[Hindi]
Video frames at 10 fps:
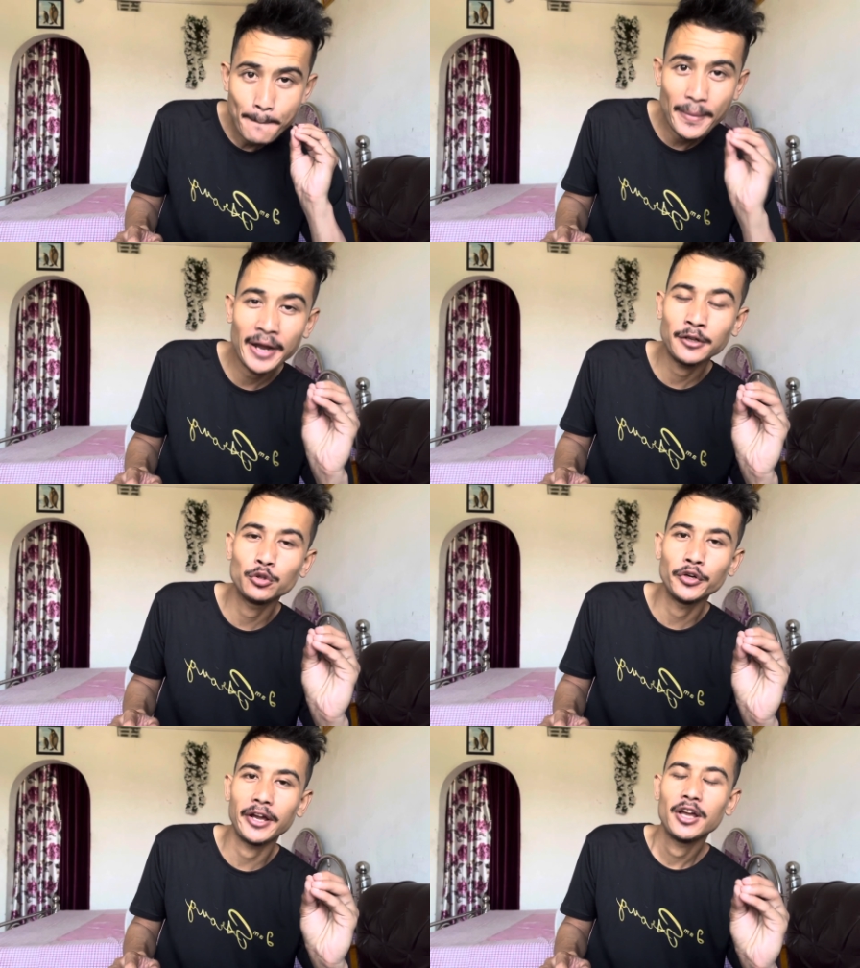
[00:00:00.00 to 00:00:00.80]
मेन
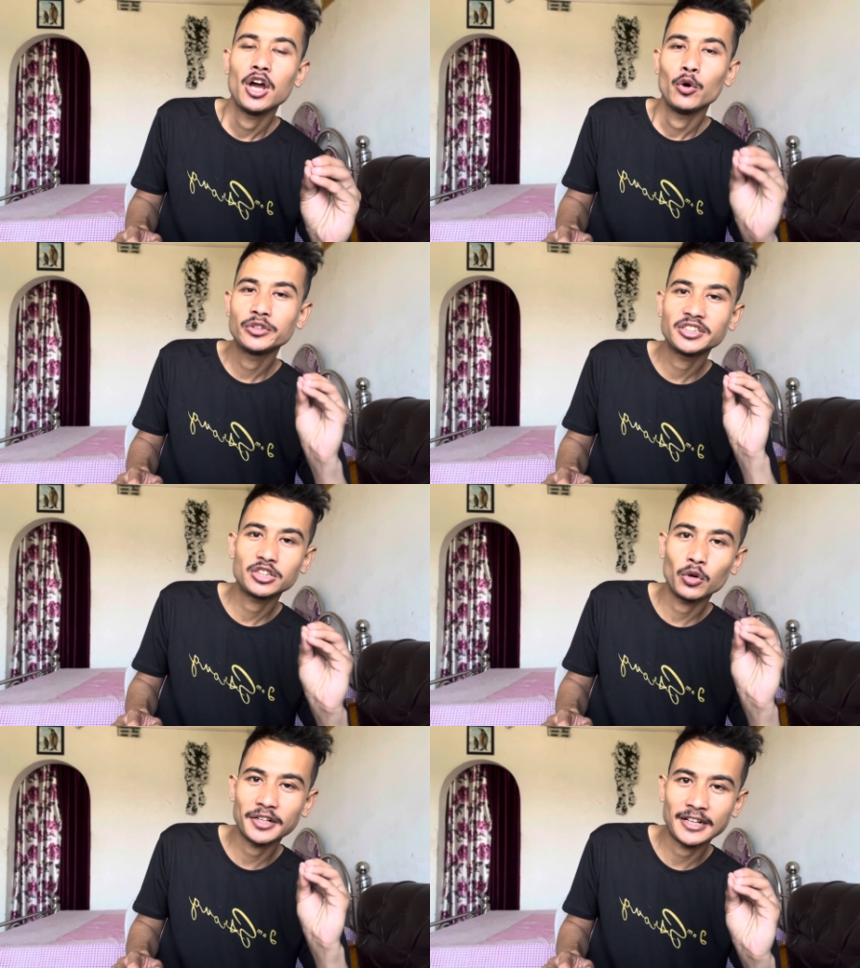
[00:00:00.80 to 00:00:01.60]
रूट है उसी
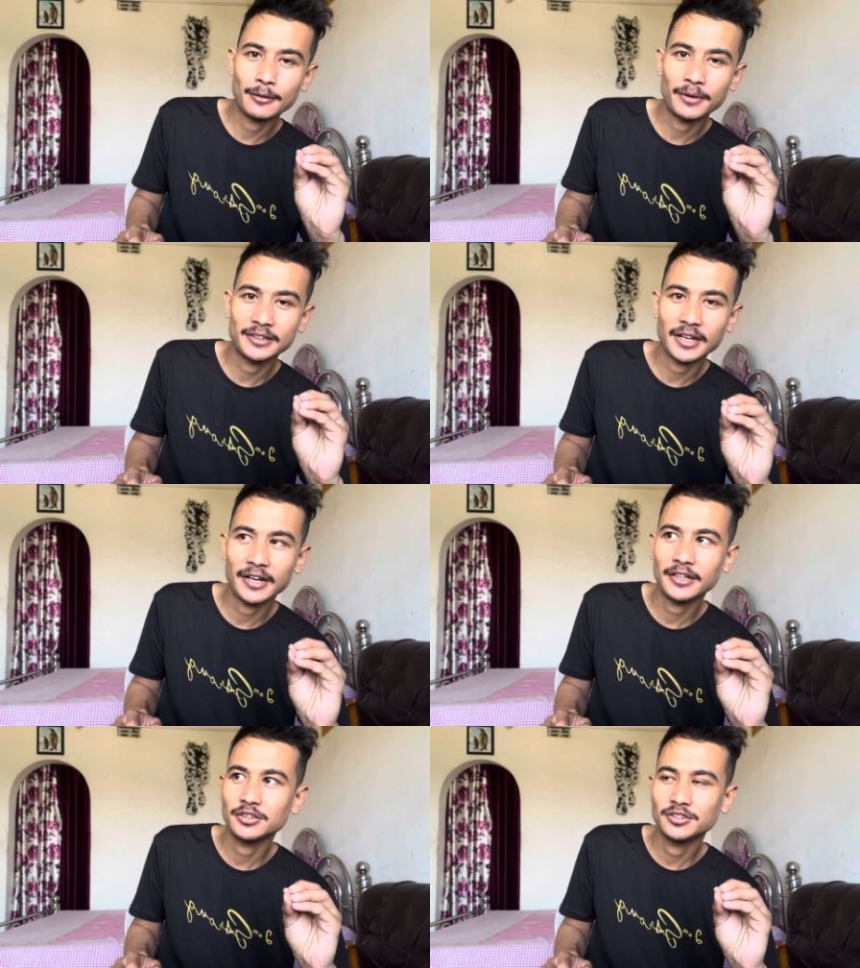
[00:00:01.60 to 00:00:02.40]
से होकर जाना पड़ता
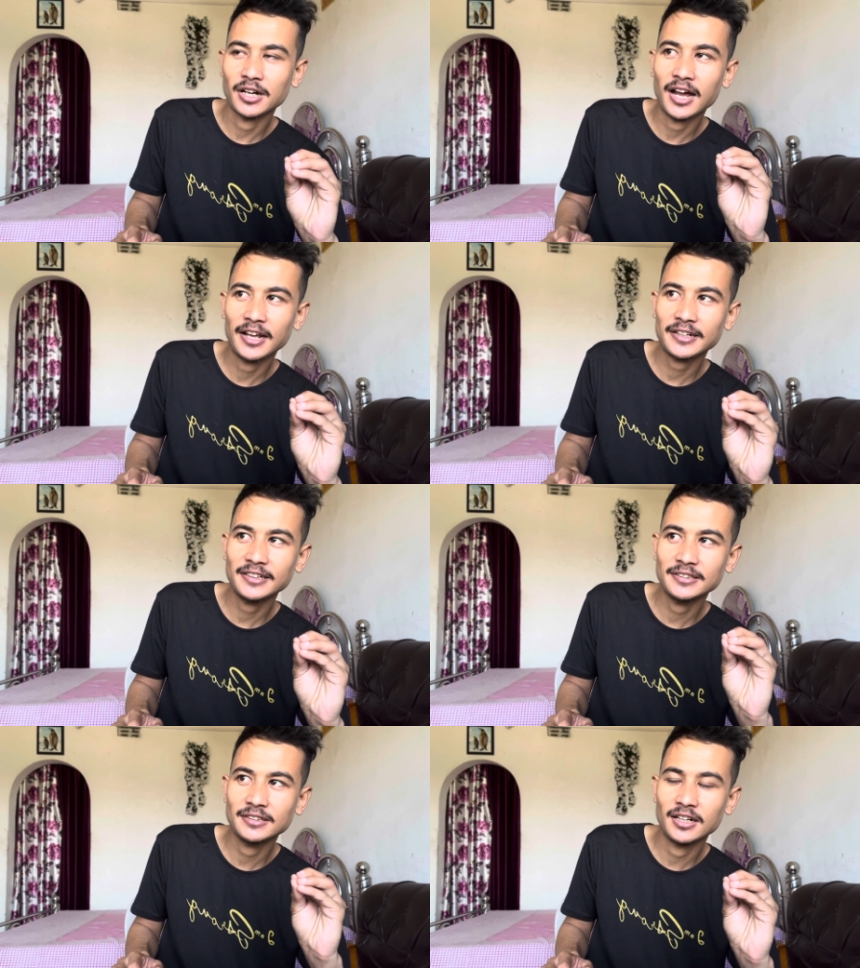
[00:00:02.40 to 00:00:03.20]
है
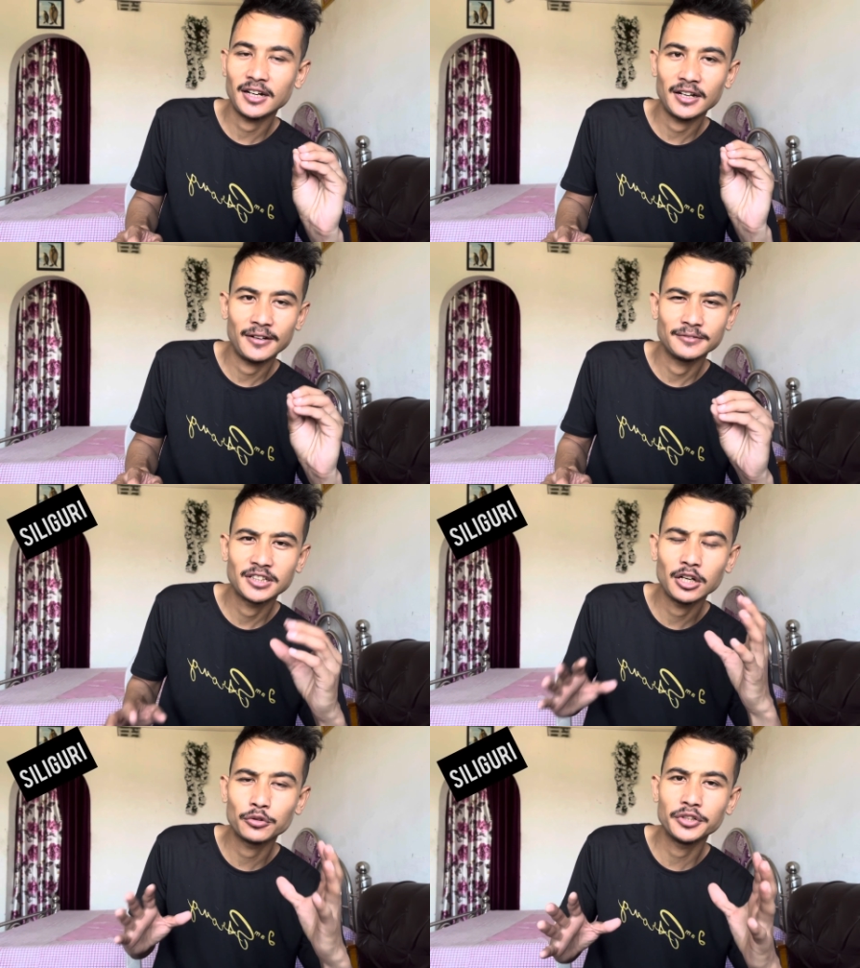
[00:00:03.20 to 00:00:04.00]
हालांकि
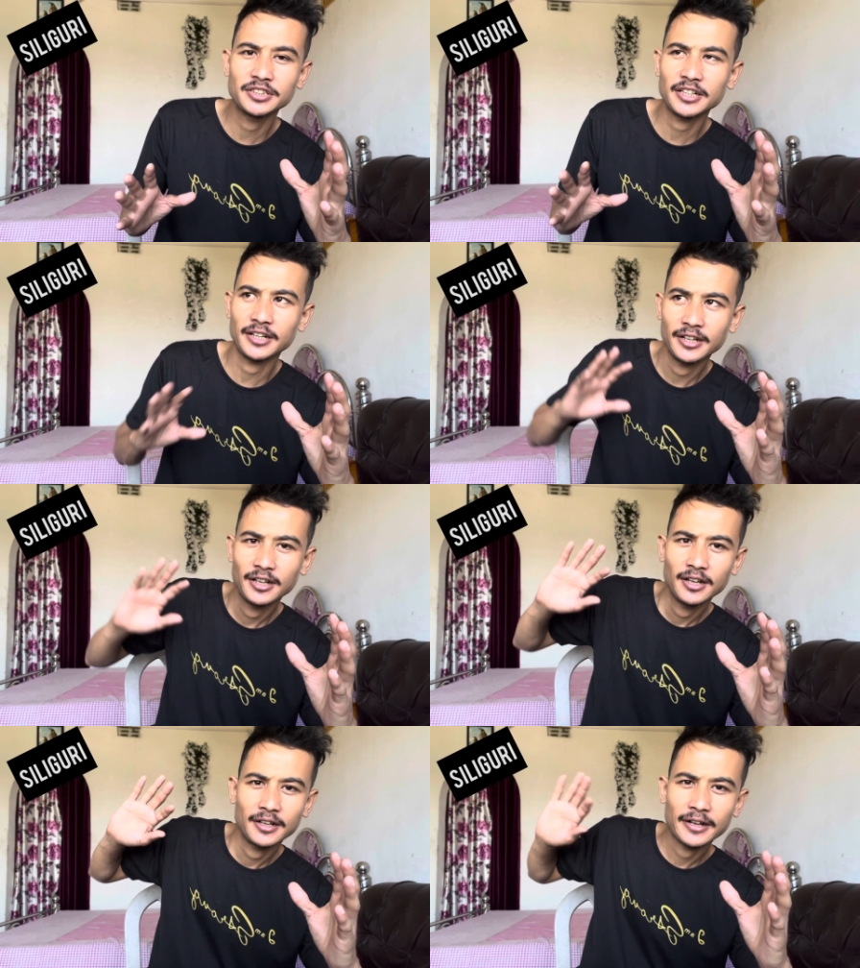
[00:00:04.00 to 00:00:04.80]
सिलीगुड़ी से
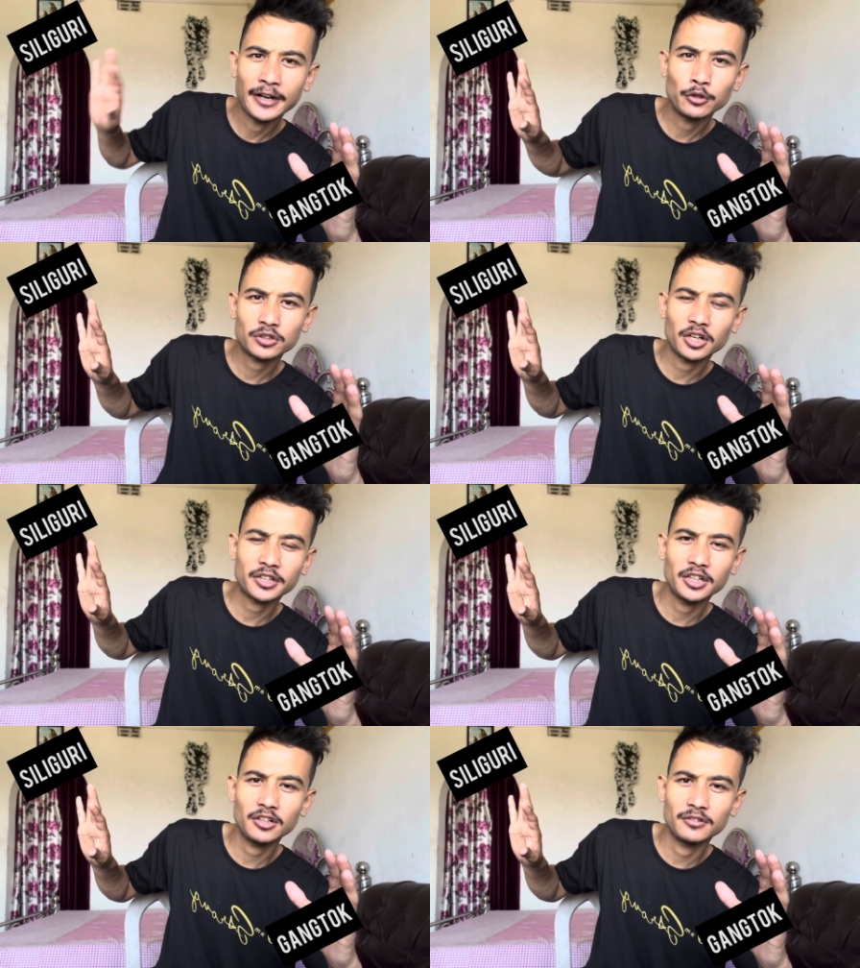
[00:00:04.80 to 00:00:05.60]
गेंटोक तक
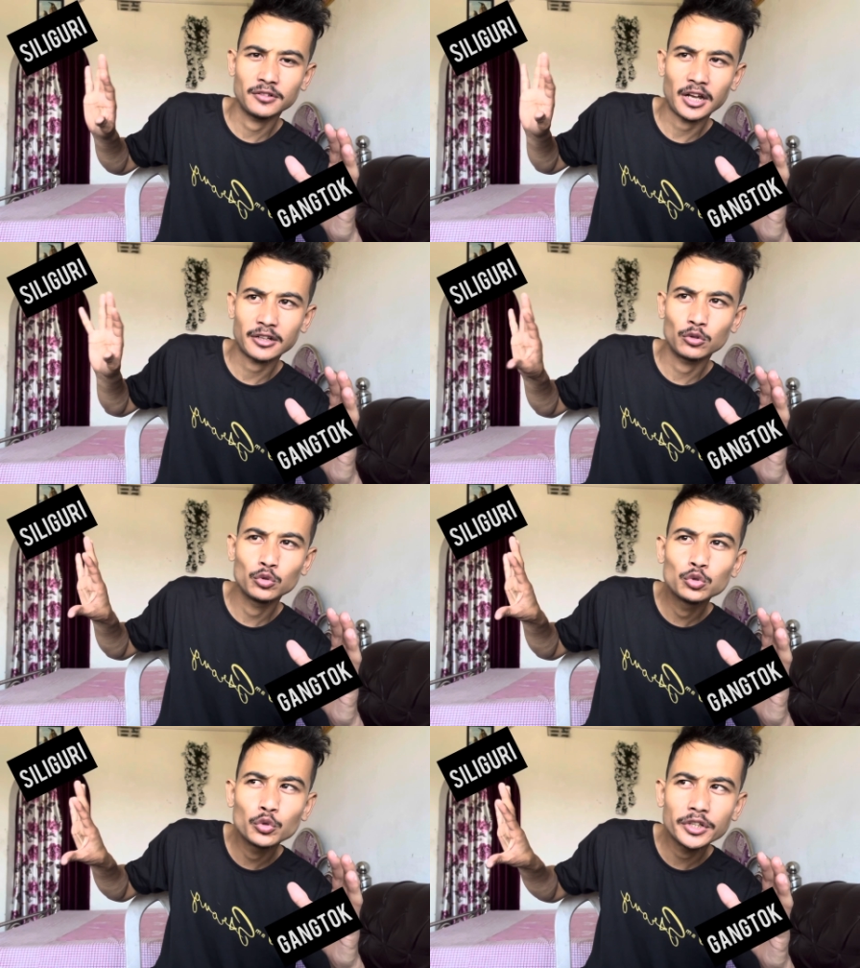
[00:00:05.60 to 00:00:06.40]
की लाइक
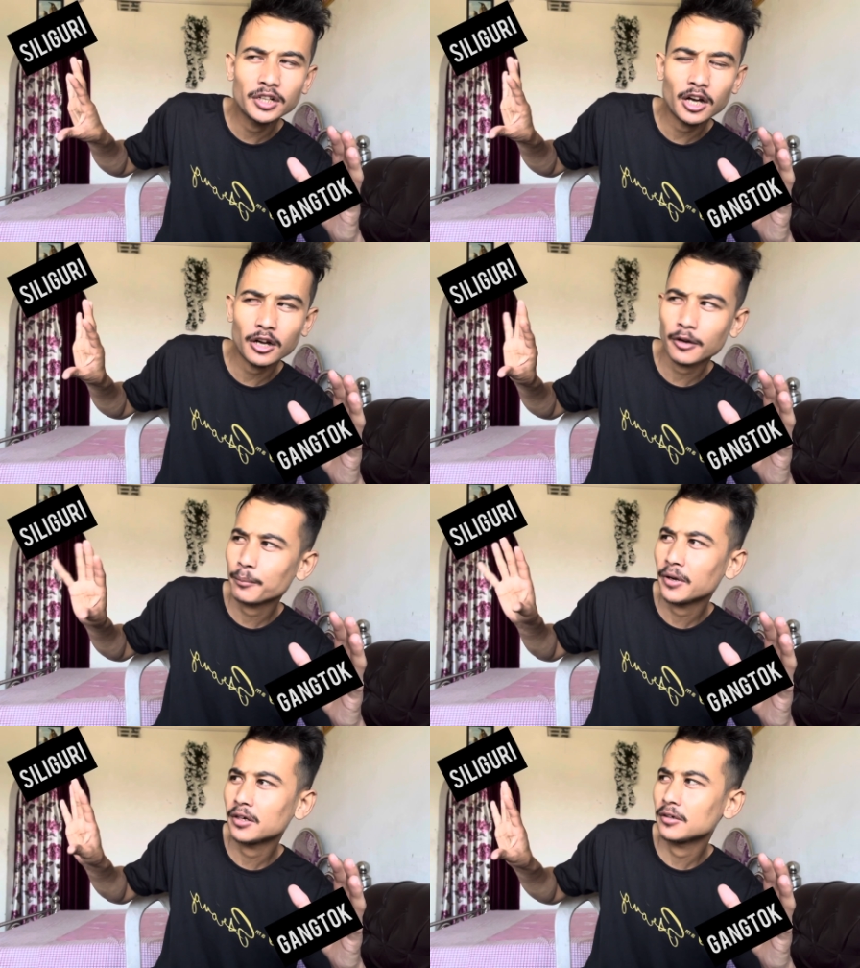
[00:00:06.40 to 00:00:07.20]
दूरी लग
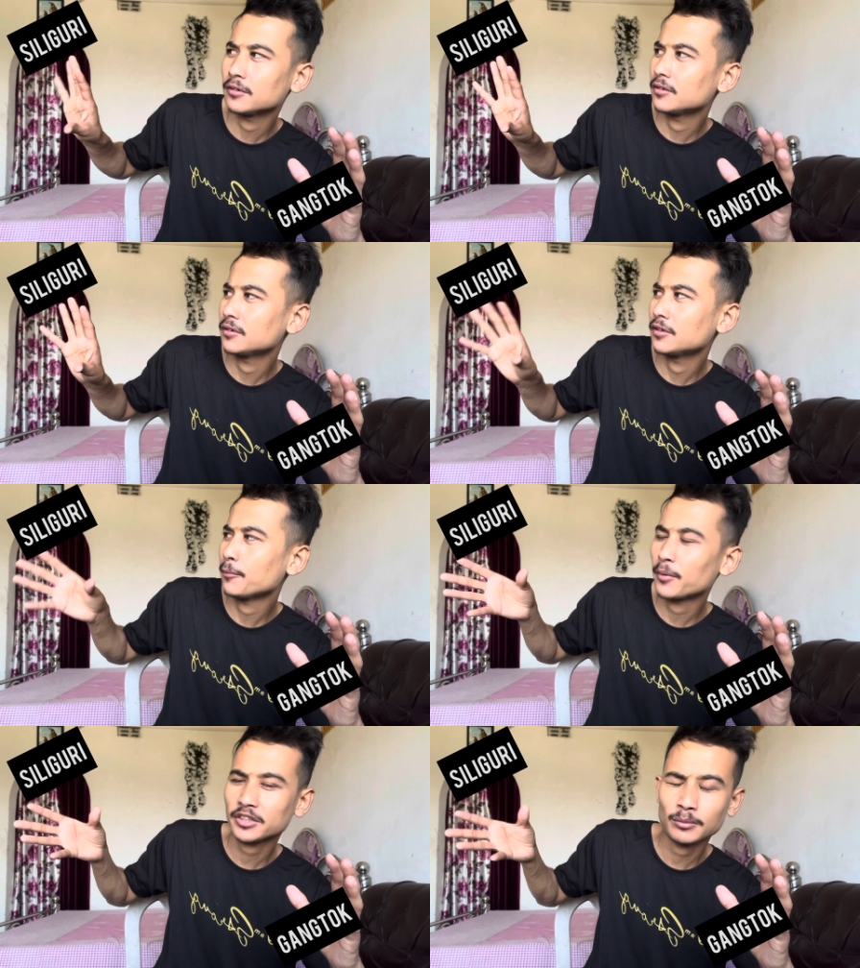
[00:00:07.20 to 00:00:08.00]
अकबर
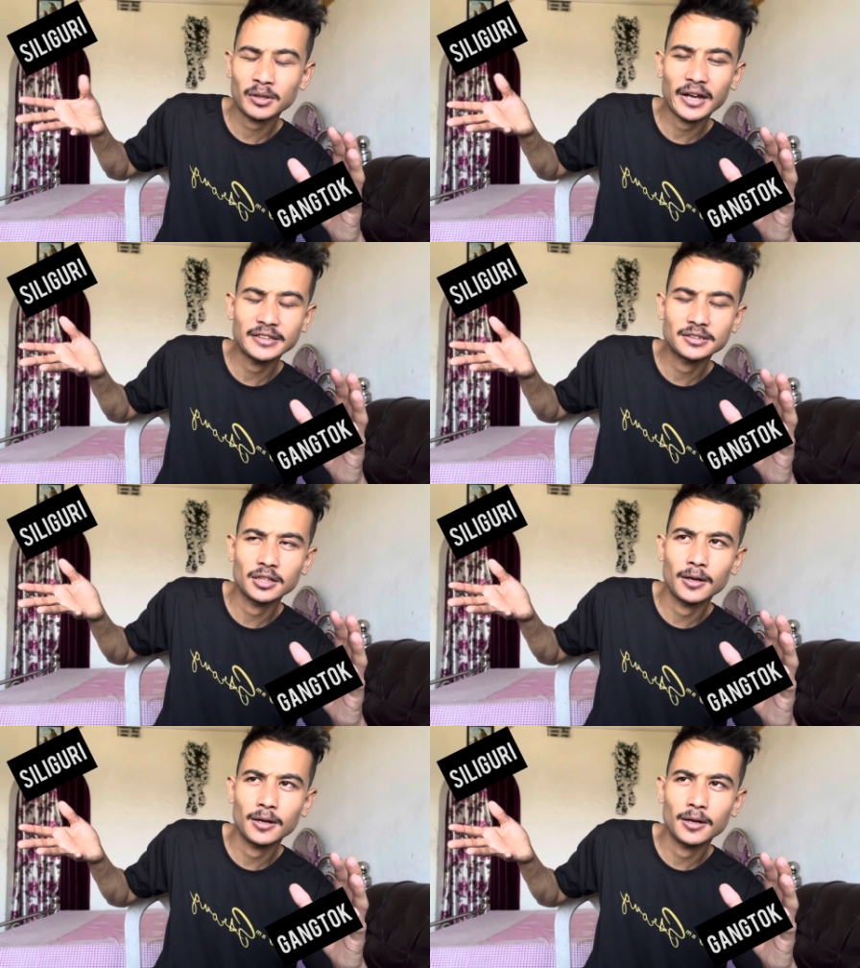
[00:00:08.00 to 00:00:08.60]
अप्रॉक्सीमेट गाइस